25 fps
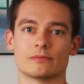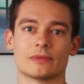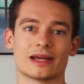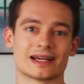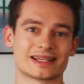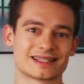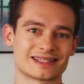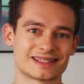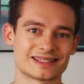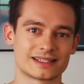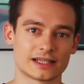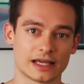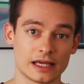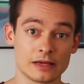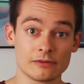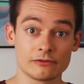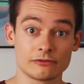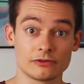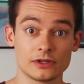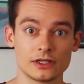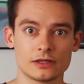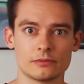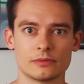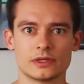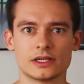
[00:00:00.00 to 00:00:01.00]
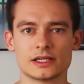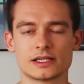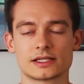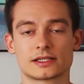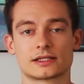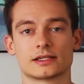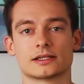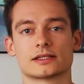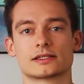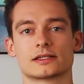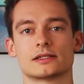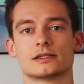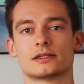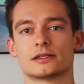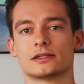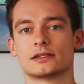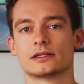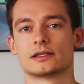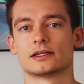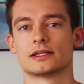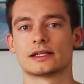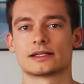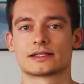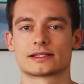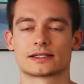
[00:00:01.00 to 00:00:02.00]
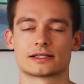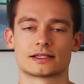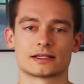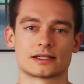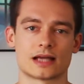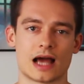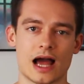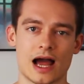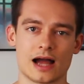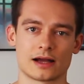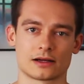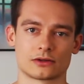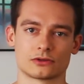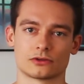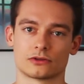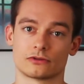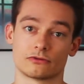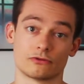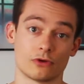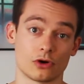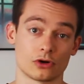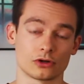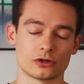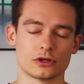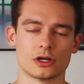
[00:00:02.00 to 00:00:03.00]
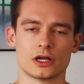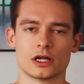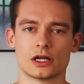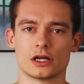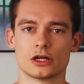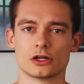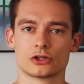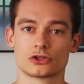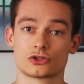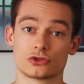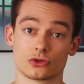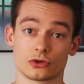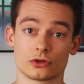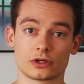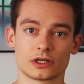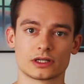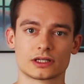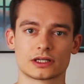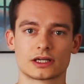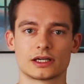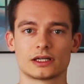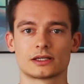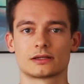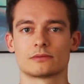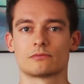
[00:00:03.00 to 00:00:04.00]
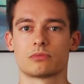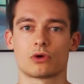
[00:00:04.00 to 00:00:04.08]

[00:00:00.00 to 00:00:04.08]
Extrem viele Minister sind in den letzten Tagen und Wochen zurückgetreten,